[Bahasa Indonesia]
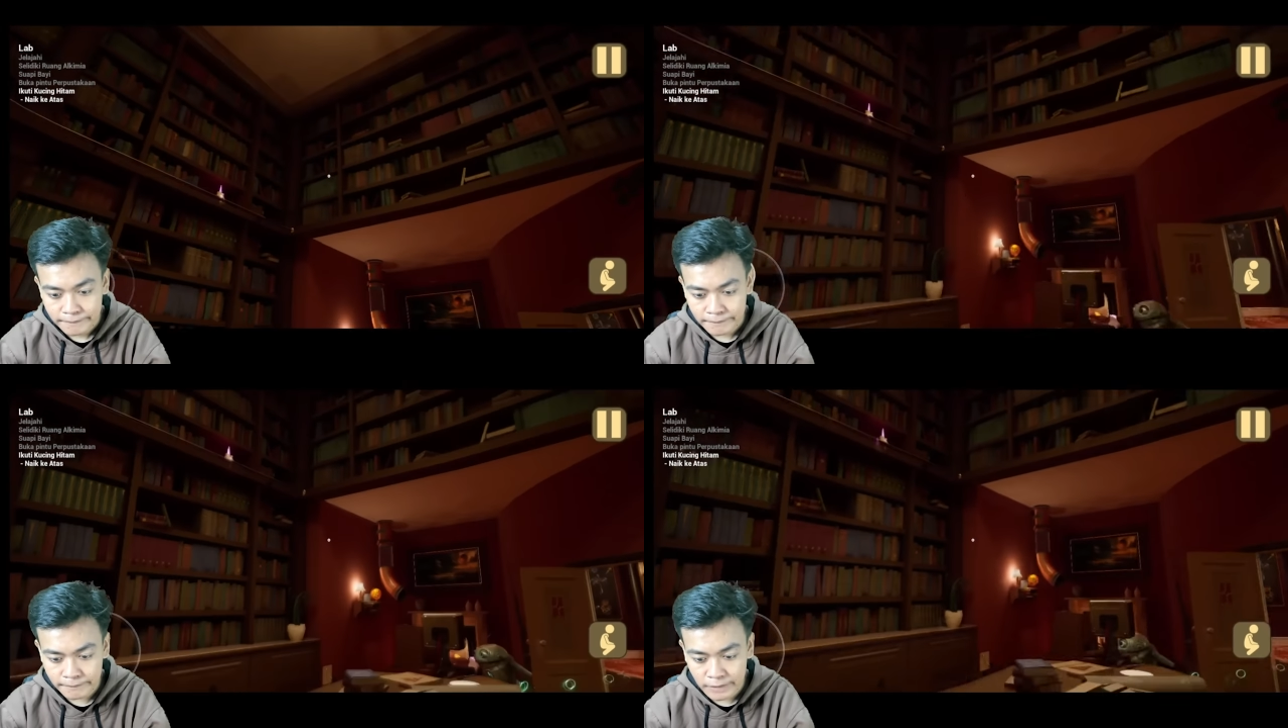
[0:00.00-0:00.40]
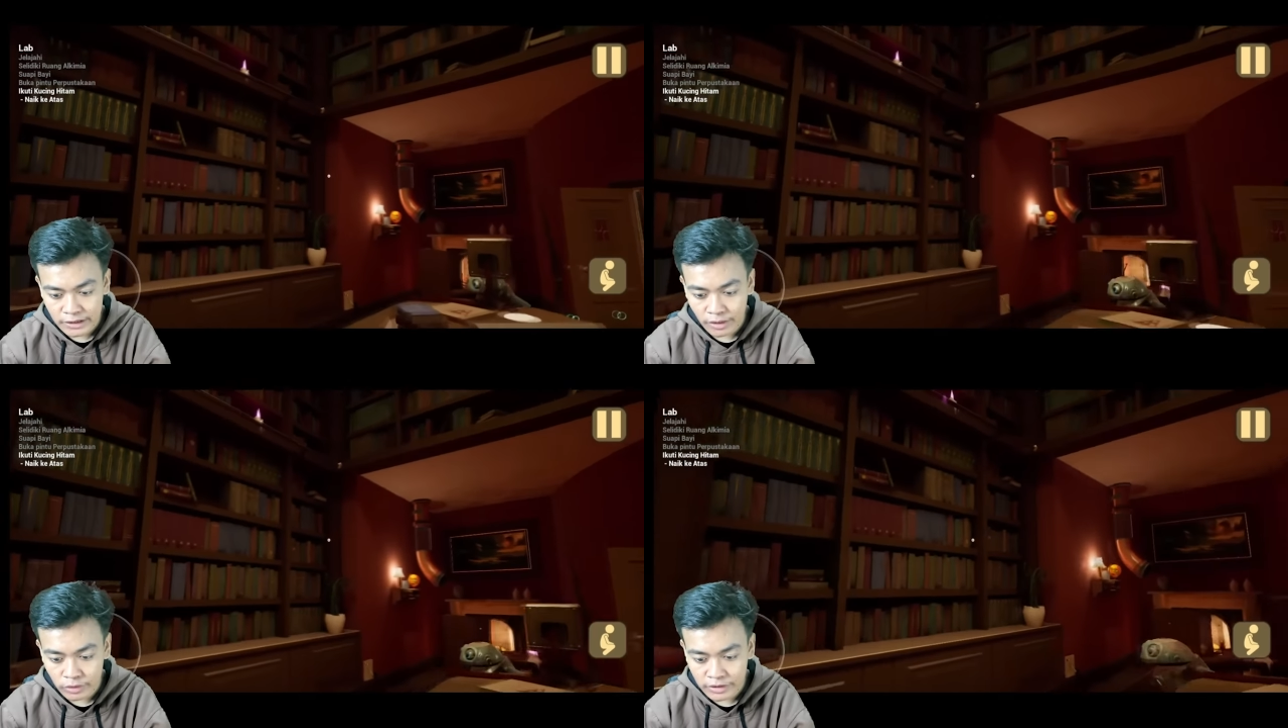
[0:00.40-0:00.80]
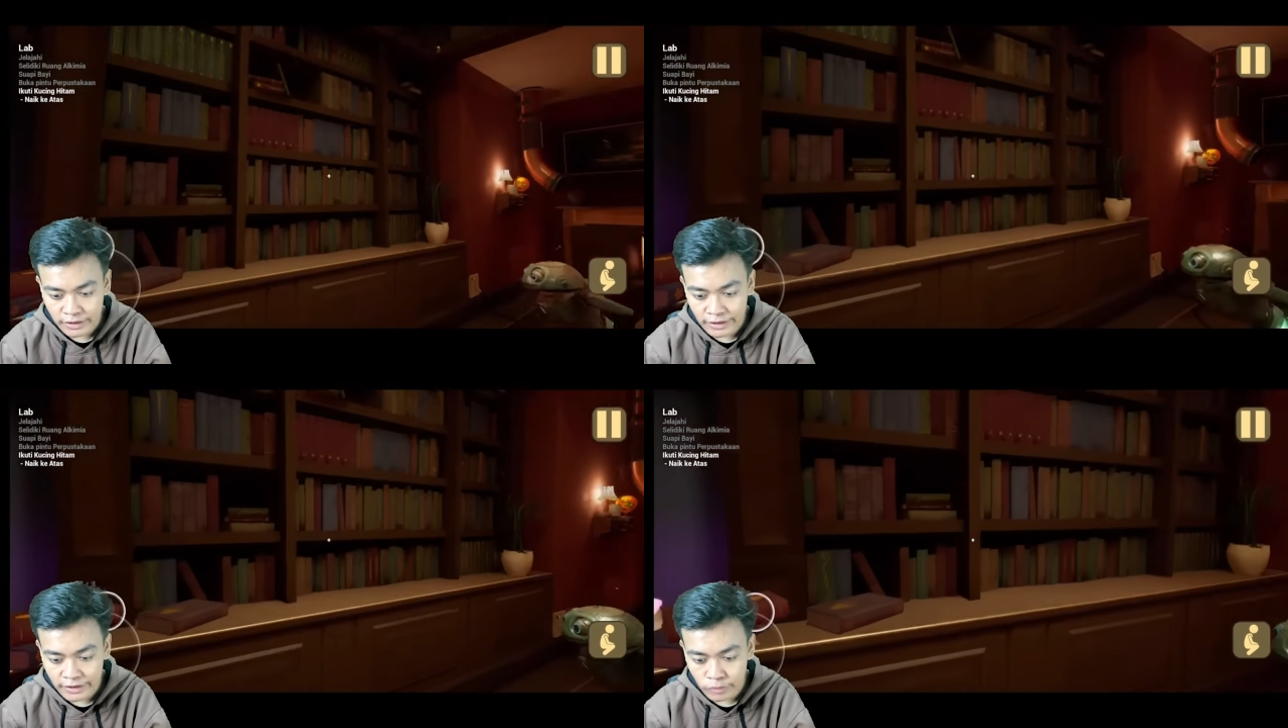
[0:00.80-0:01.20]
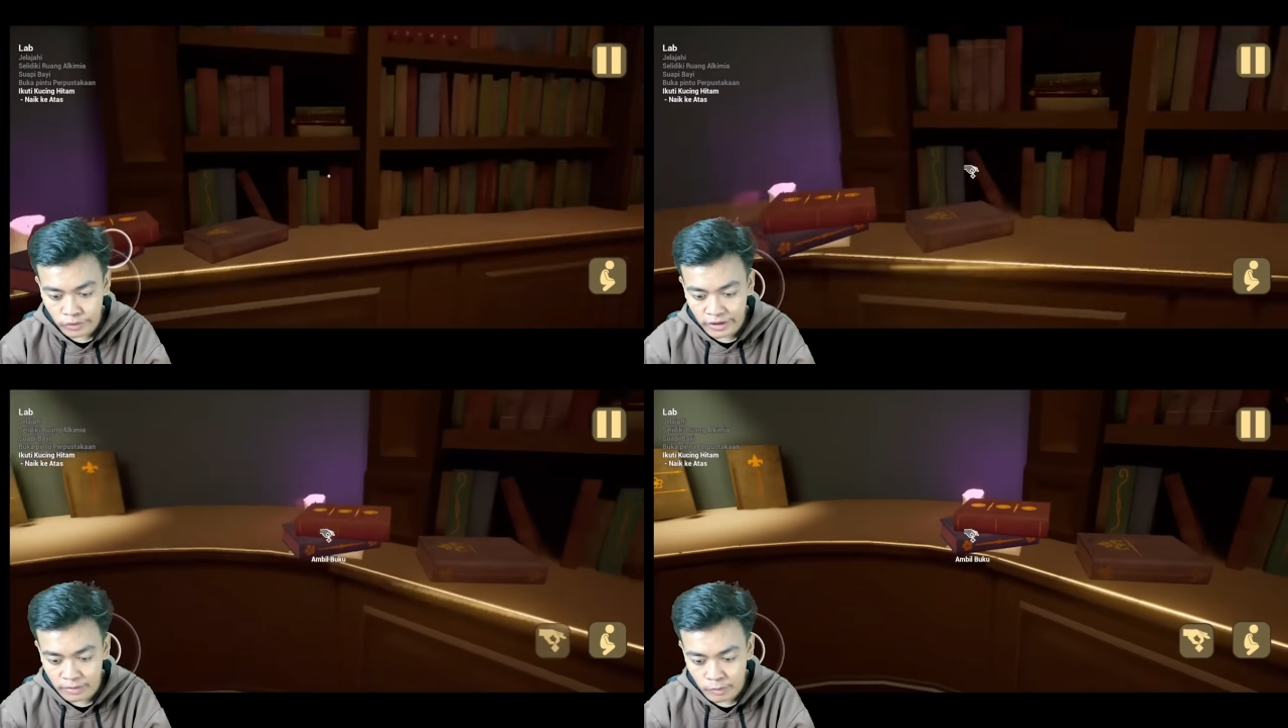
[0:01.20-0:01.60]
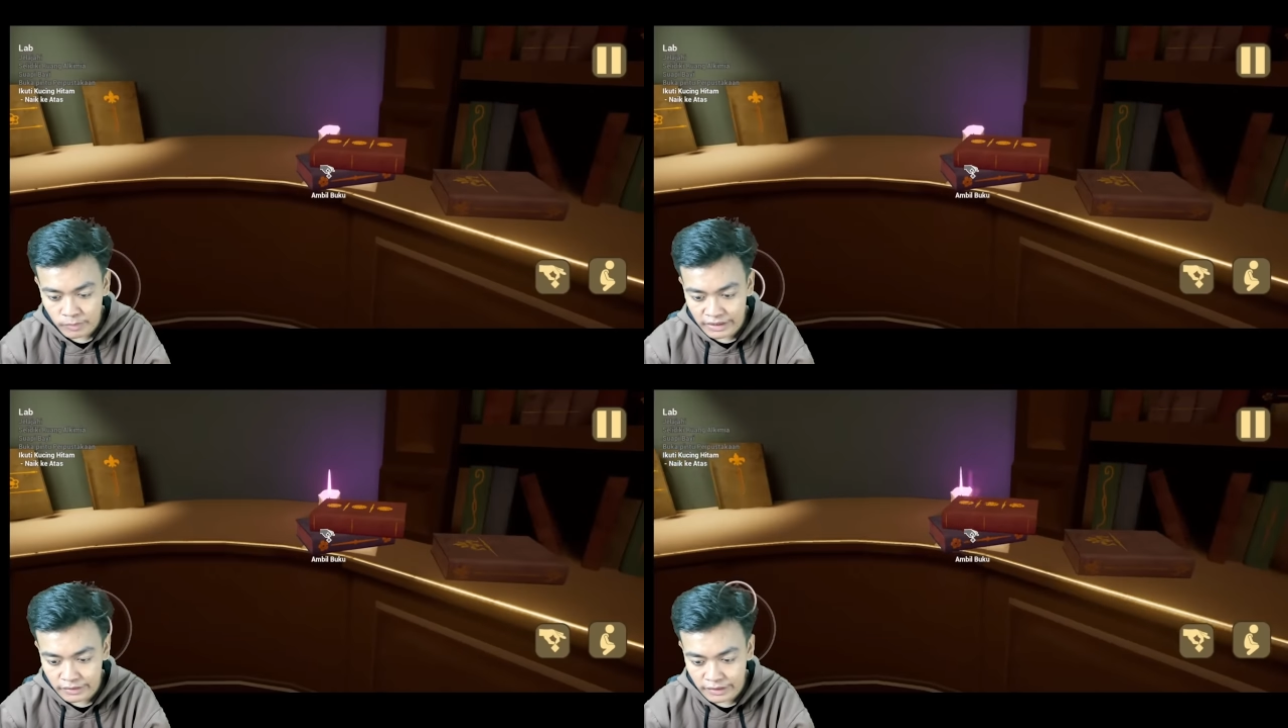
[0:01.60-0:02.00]
Hmm, bentar lo kita keliling dulu guys sebelum
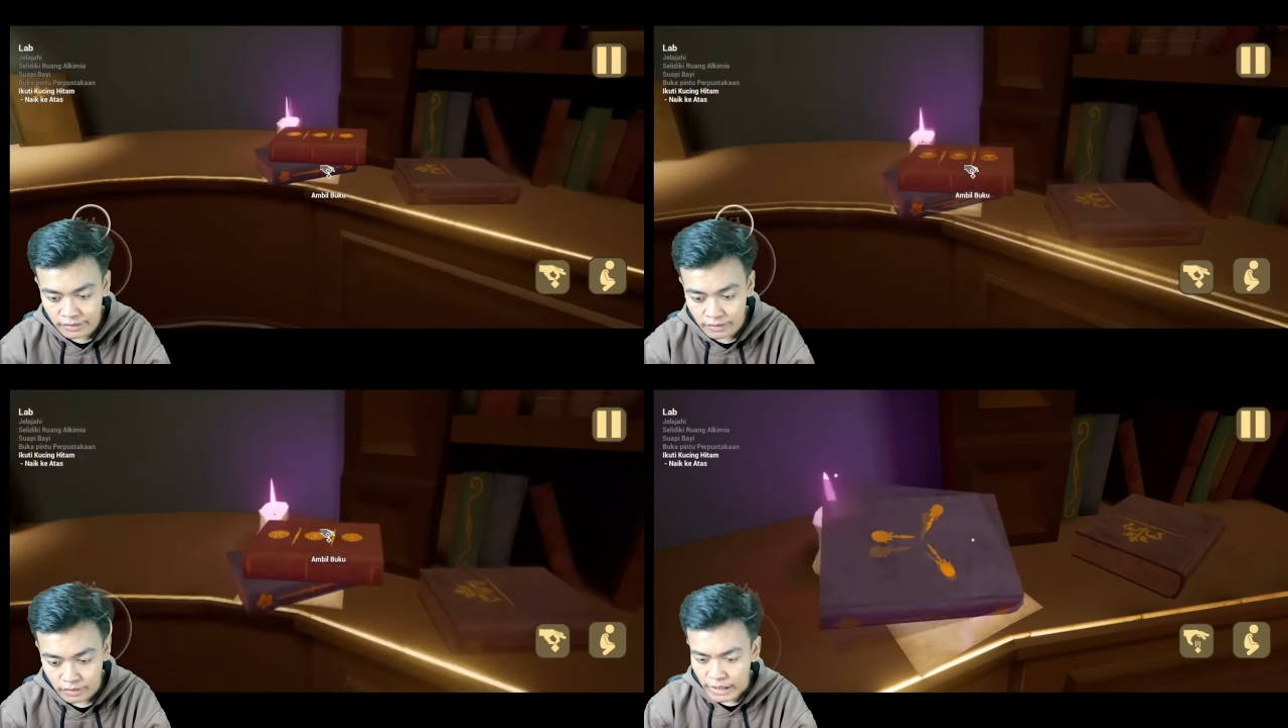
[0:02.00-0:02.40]
naik guys.